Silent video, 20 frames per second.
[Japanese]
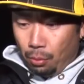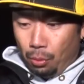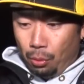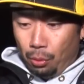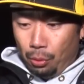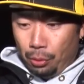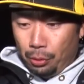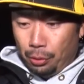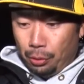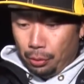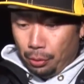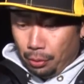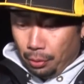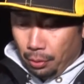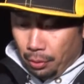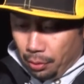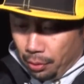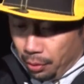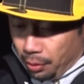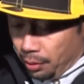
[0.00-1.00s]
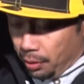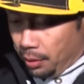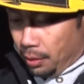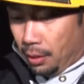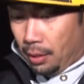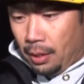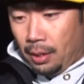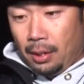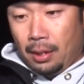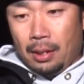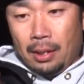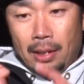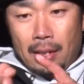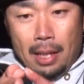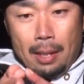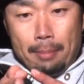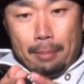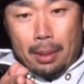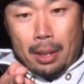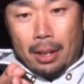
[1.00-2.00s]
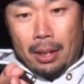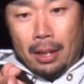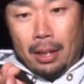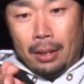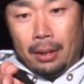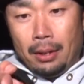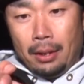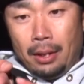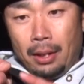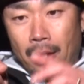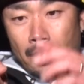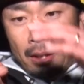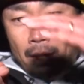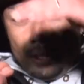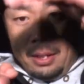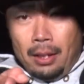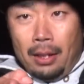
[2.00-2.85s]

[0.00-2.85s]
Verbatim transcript: こういう岩盤があって